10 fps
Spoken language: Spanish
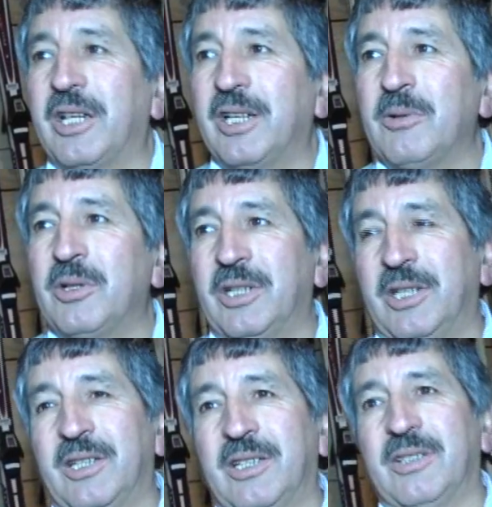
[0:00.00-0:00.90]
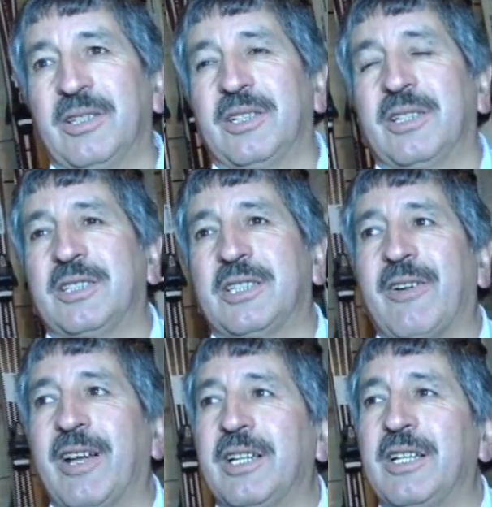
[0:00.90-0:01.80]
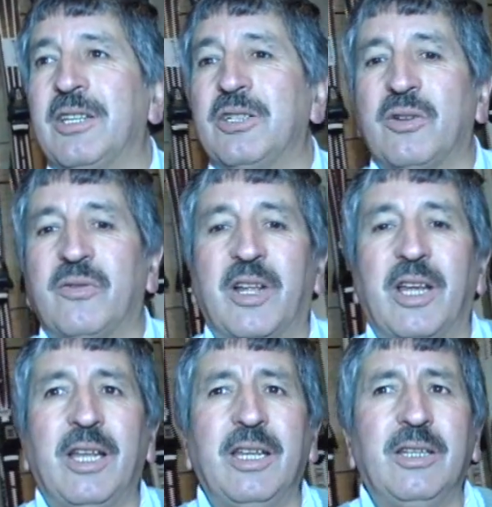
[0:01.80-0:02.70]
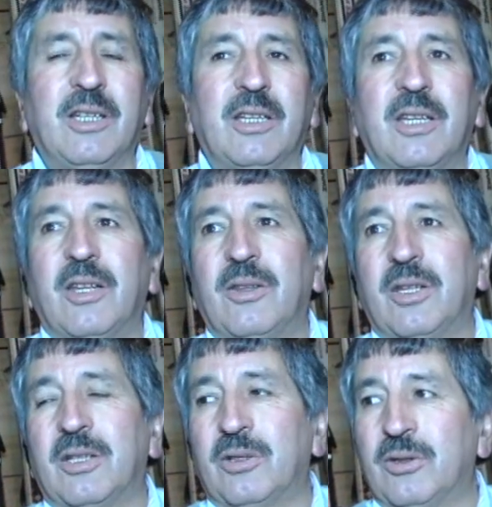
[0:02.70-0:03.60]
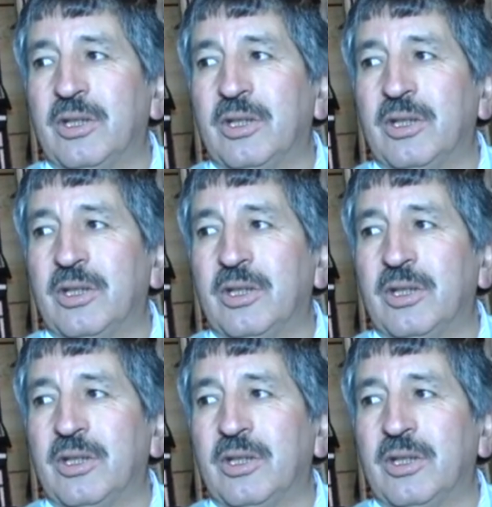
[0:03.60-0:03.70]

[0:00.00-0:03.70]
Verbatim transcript: Cárcamo, que trabaja en el centro Fraile, ¿cierto?